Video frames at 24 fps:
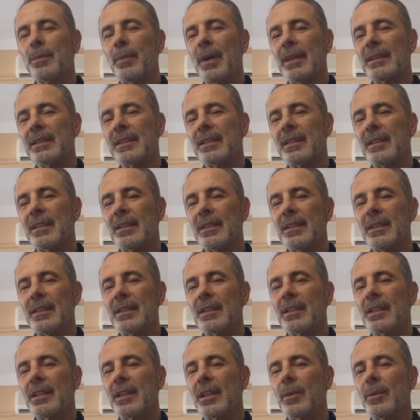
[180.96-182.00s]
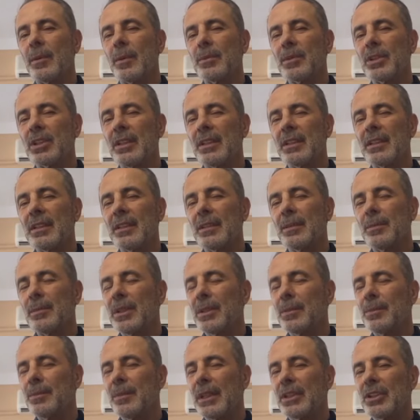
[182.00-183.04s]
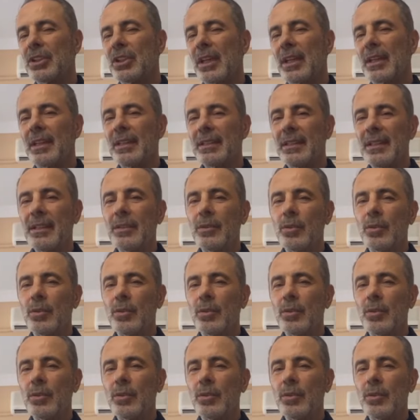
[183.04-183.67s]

baskı kıramamış ilk 20-25 dakika diye